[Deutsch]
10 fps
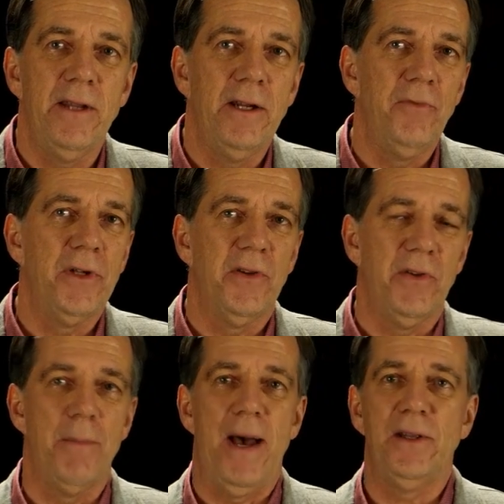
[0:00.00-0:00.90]
in denen wir
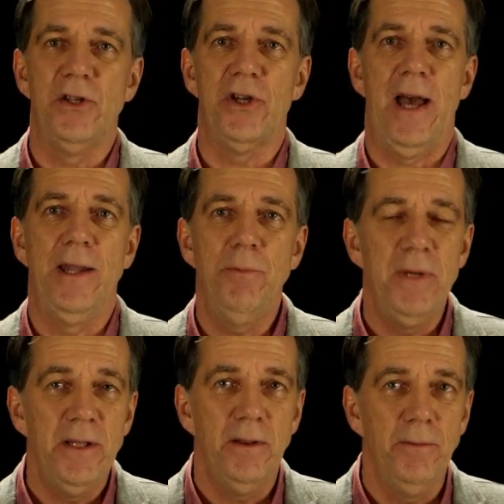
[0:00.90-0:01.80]
das thematisch
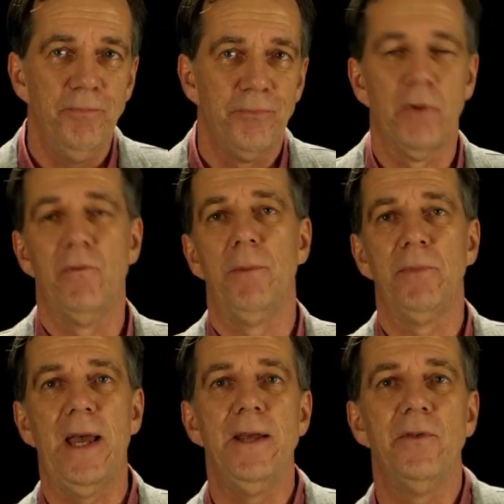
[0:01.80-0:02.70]
anbieten. Wir haben
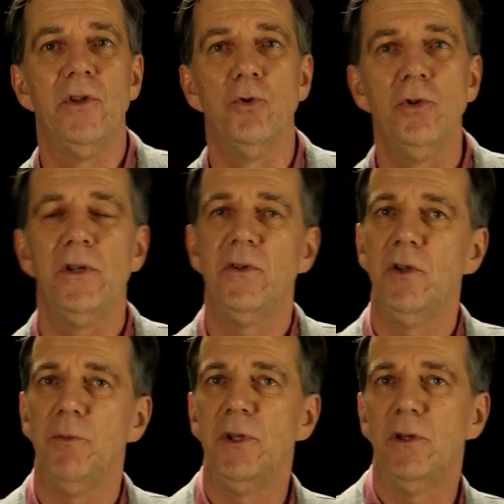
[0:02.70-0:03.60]
drei Institute, die
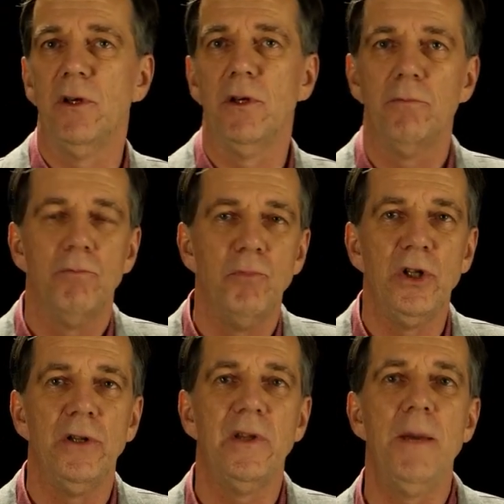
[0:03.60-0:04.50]
sich mit, äh,
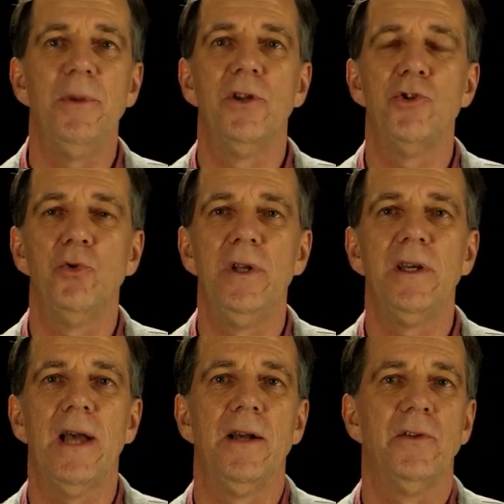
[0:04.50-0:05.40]
mit den Themen des
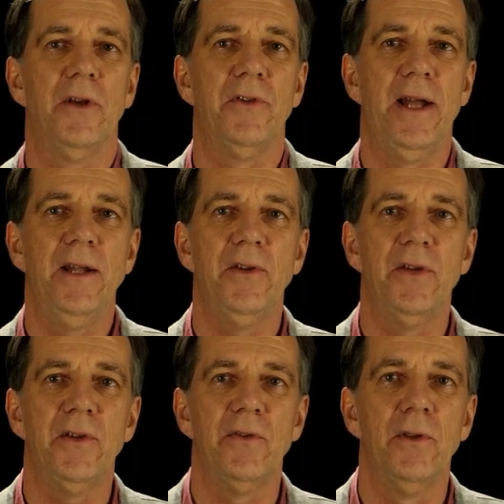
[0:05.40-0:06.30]
Studiengangs
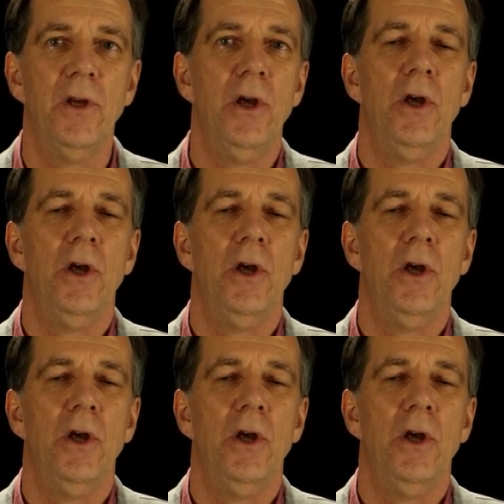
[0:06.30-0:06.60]
auseinandersetzen.